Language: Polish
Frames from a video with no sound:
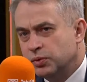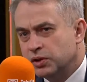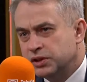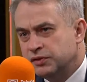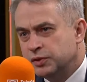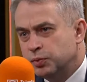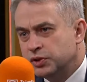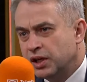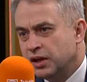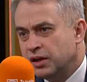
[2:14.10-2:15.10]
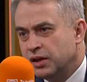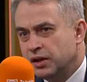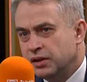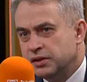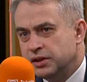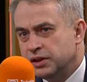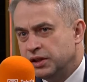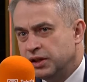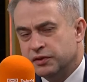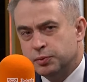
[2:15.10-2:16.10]
głos i tak, wzbudza... Tak, bo jestem zdenerwowany Nie,
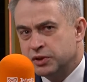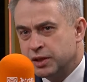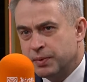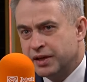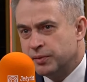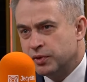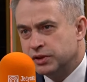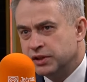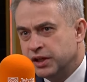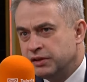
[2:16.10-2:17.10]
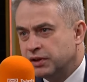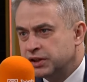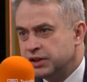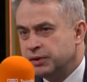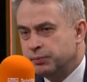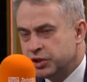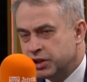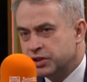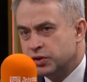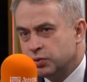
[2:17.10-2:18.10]
nie, nie, wzbudza pan emocje i właśnie
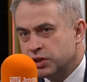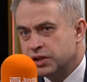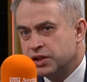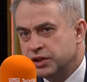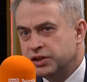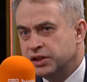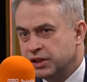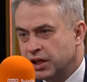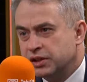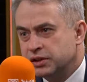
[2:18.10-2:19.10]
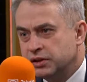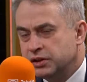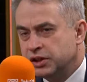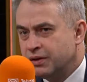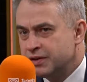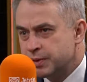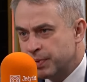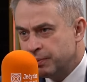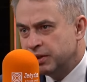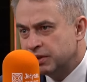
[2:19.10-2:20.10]
myślę, że duża część dziennikarzy działa z
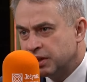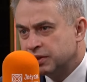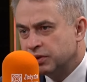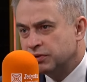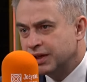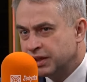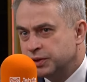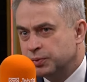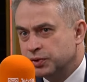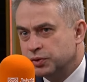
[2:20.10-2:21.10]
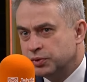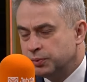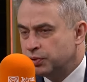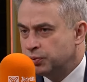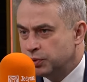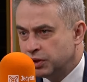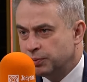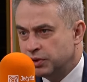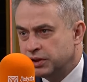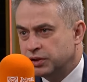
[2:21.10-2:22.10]
premedytacją w taki sposób, że podburza
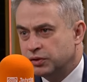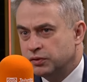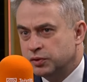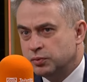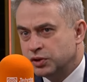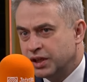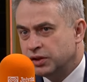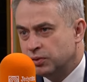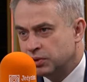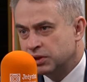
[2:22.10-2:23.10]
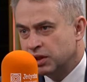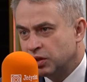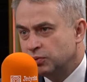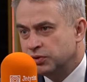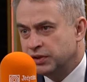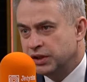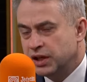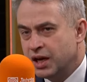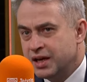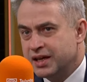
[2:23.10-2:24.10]
polityków, zmusza ich do mocnego
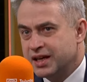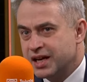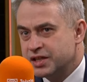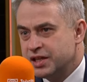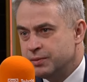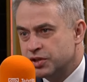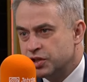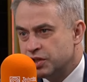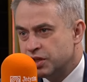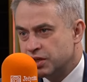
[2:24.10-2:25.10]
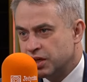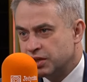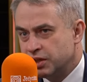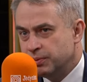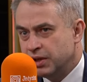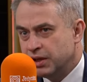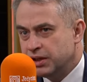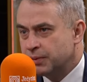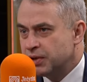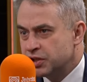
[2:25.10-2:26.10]
mówienia, każe im krzyczeć na siebie
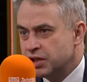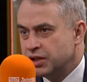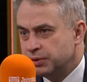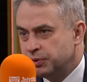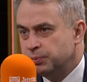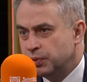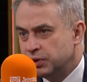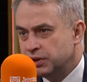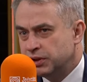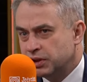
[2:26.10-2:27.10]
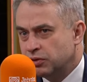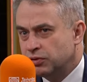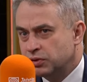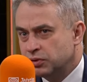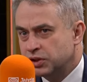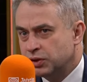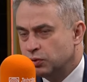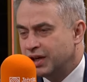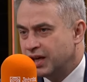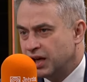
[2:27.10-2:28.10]
i jak patrzę na polityków, którzy
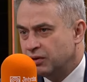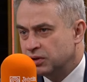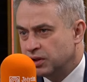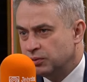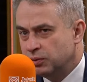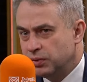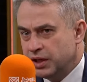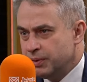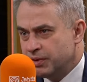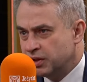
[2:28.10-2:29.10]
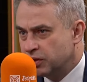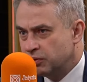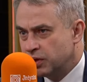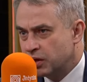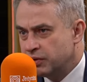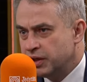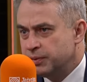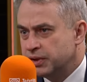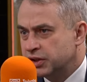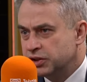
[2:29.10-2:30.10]
ulegają temu, bo ja nie będę tego ulegał, ja
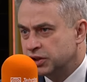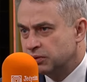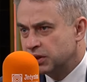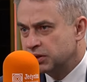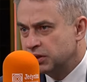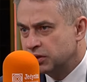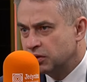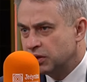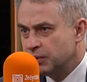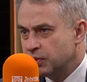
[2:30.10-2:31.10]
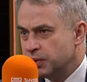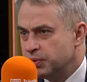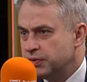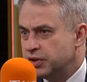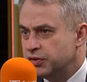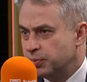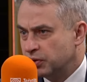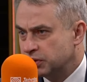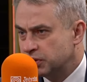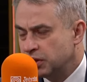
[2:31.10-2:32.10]
nie będę krzyczał teraz na nikogo, ja mogę powiedzieć
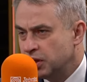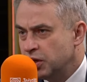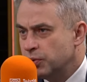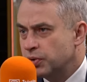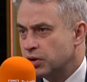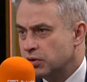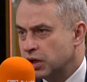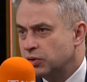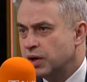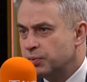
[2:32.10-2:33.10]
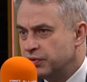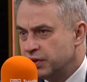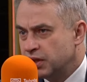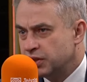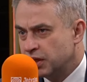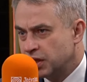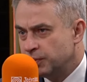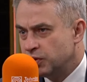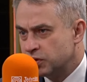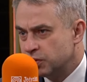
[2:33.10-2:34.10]
wprost. Prokuratura powinna się
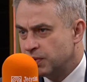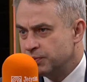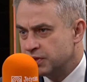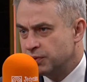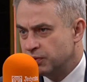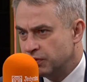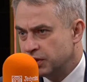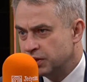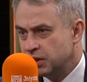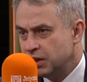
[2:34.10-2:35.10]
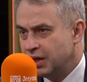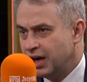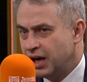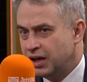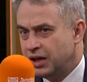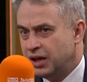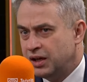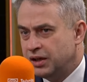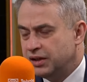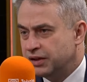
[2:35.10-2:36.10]
takimi osobami zajmować, ale
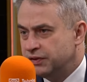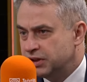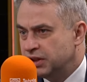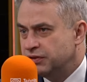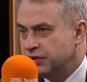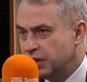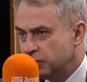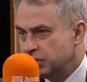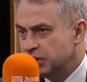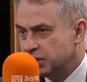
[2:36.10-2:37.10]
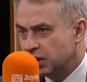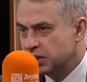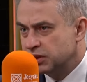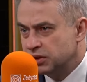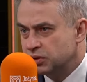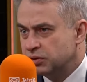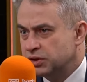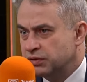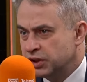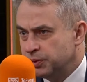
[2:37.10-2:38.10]
jak widzę wielu dziennikarzy,
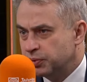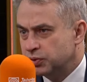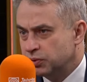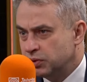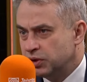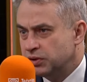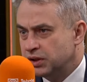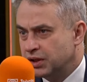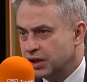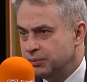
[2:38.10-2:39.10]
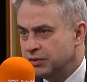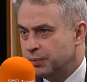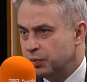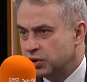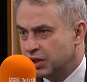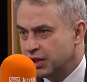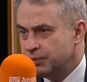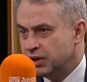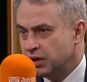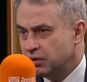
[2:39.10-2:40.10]
którzy właśnie posługują posługują się takim
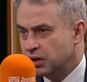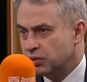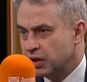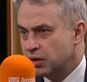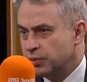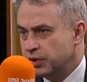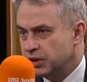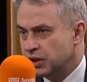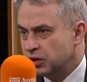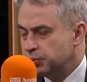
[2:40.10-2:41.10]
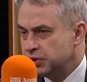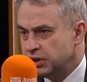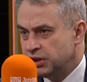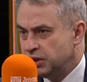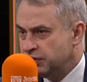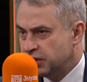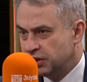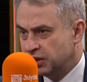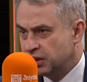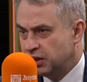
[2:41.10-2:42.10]
napuszczaniem jednego na drugiego polityka, to później nie
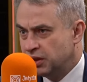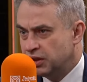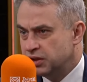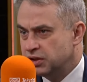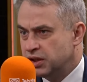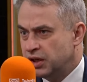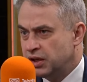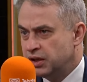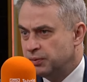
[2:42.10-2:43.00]
dziwcie się, że